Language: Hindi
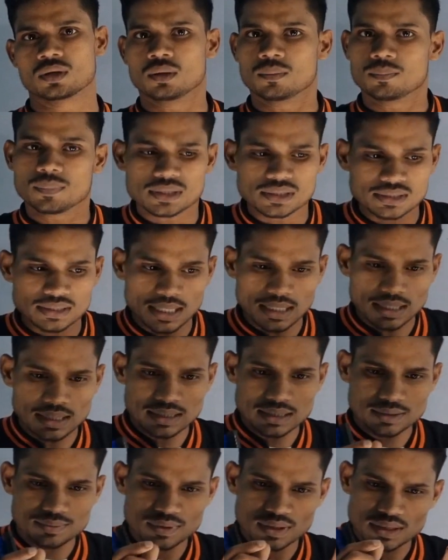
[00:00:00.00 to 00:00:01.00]
बस क्या
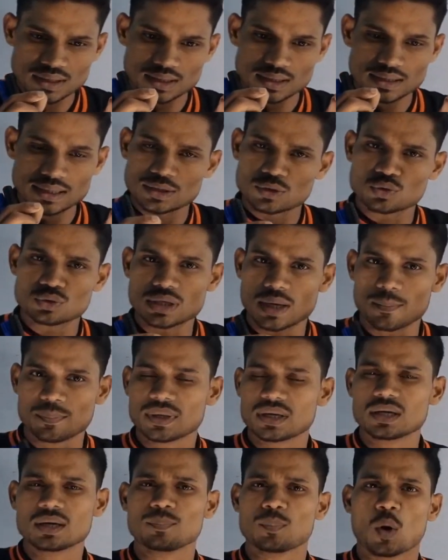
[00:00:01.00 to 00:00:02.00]
करना इसमें देखिए ये जो
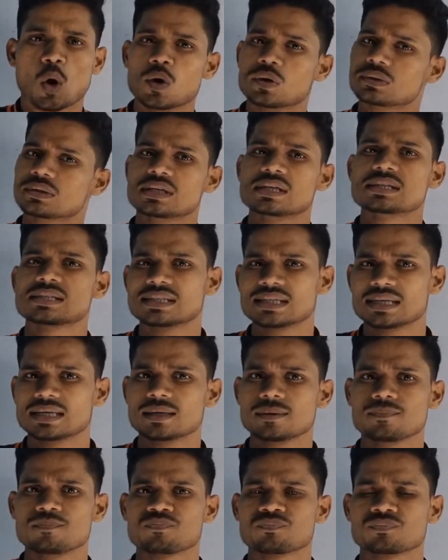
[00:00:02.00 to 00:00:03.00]
चैप्टर है ना बहुत ही ईजी
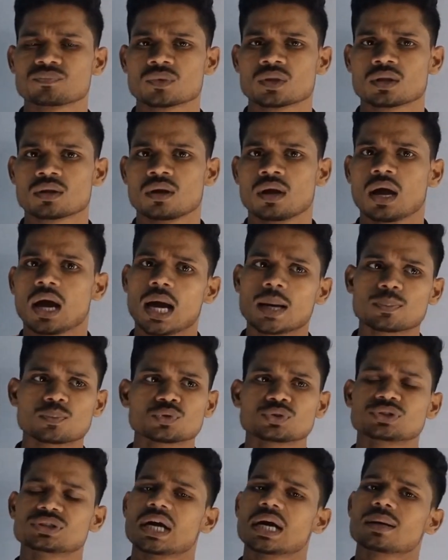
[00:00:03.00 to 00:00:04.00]
है
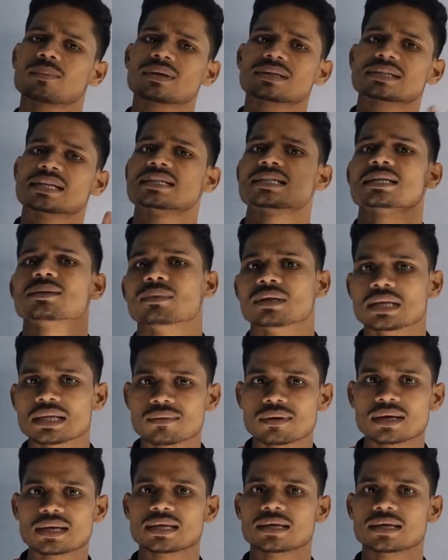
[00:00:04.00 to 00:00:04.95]
आपको चार मार्क्स ऐसे ही मिलने वाले